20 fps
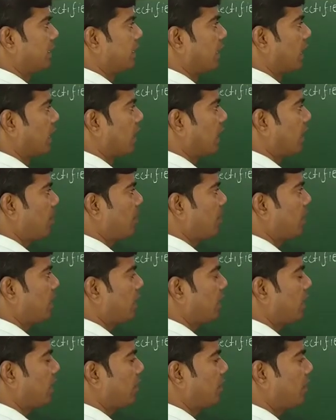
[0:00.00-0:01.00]
यहां पे
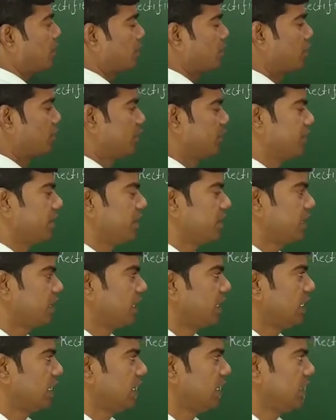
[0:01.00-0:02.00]
ये पॉजिटिव
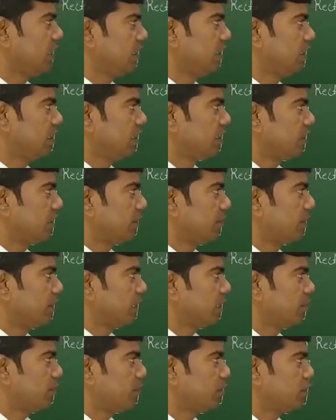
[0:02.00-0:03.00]
सिग्नल आया तो
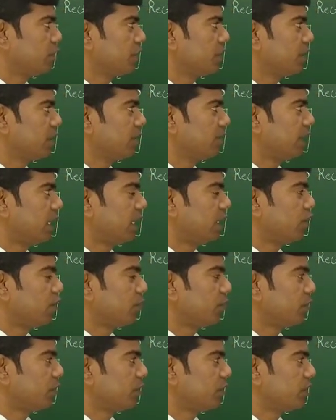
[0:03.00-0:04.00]
मतलब पॉजिटिव आया
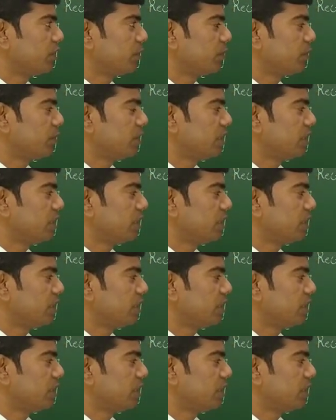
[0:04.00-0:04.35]
तो पॉजिटिव